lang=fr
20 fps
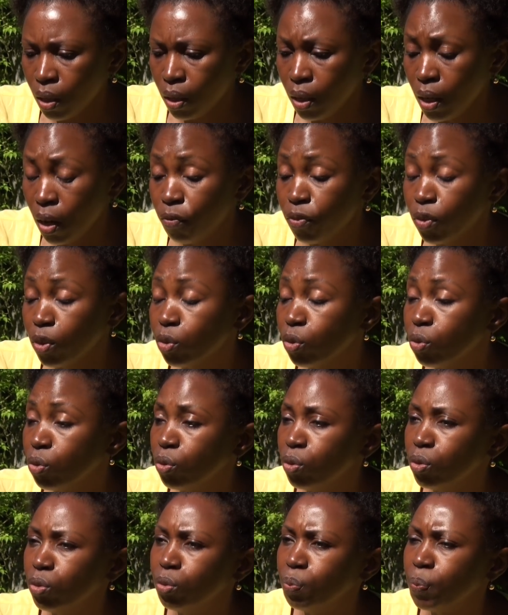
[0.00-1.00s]
l'avion
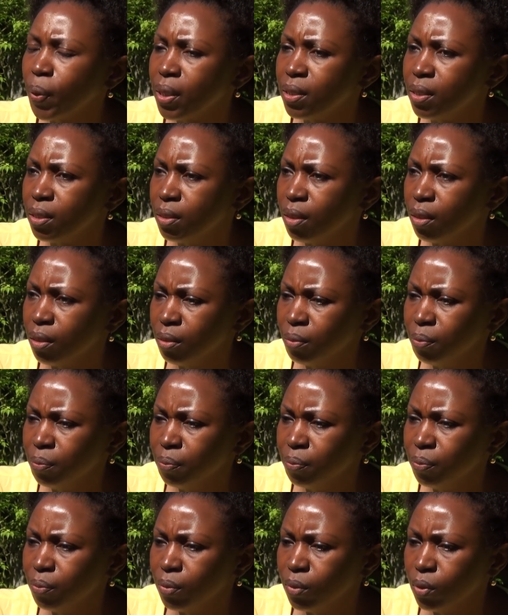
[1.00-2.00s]
du président
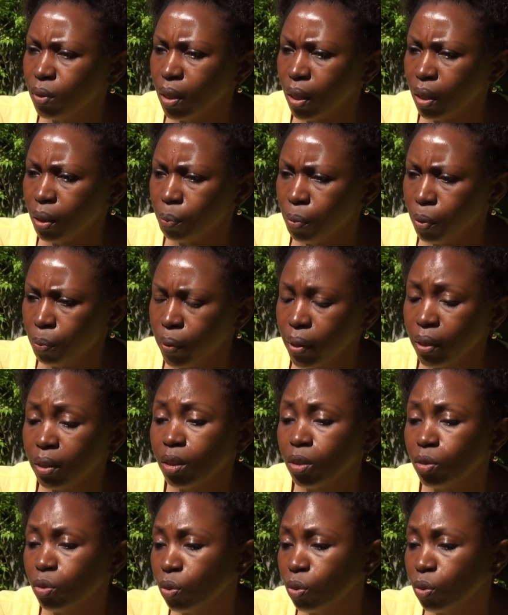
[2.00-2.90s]
de la République,